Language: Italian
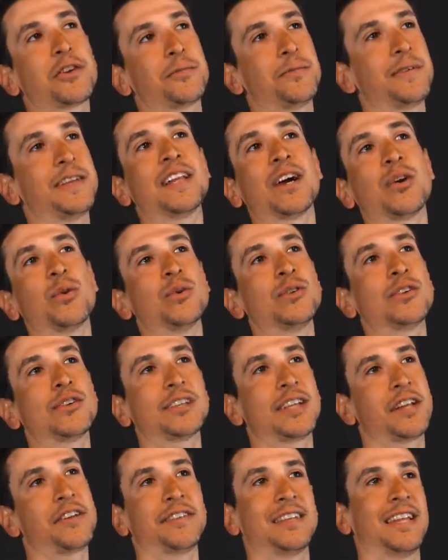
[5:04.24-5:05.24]
sfida contro
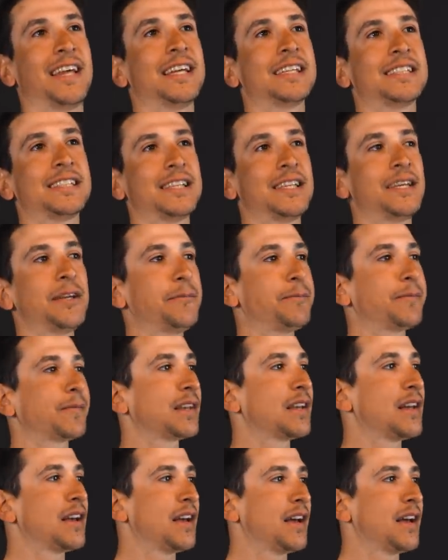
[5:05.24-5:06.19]
se stessi